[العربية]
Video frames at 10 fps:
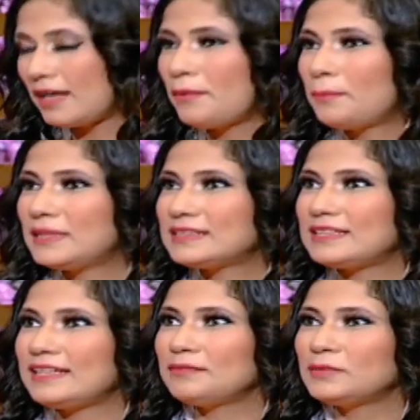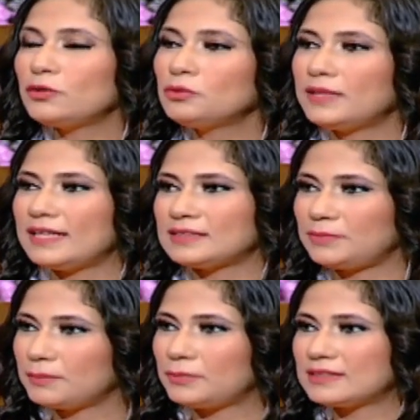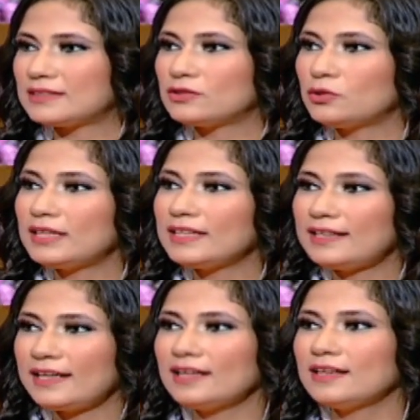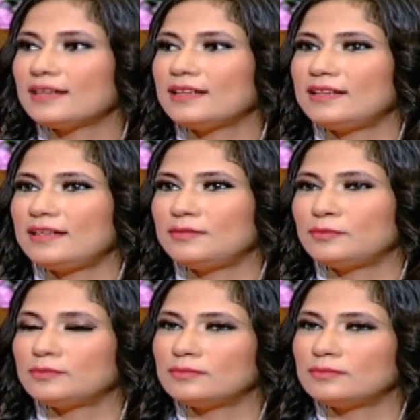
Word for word: صح بس هي بناخد بالاسباب بس ان هو العلاج آه،